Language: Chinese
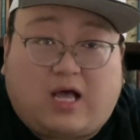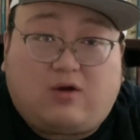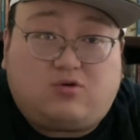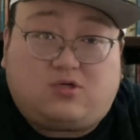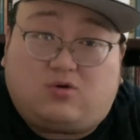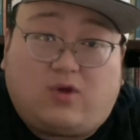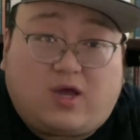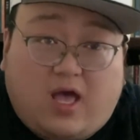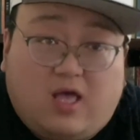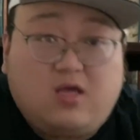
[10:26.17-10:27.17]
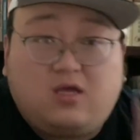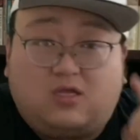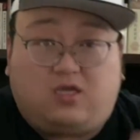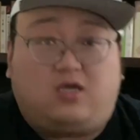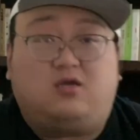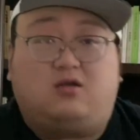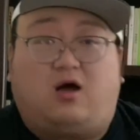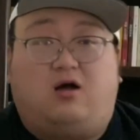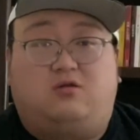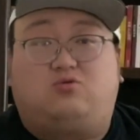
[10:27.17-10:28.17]
大众只会看你
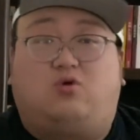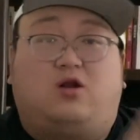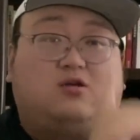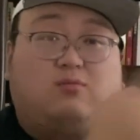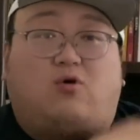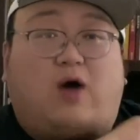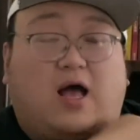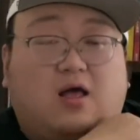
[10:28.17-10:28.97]
啊说了什么话，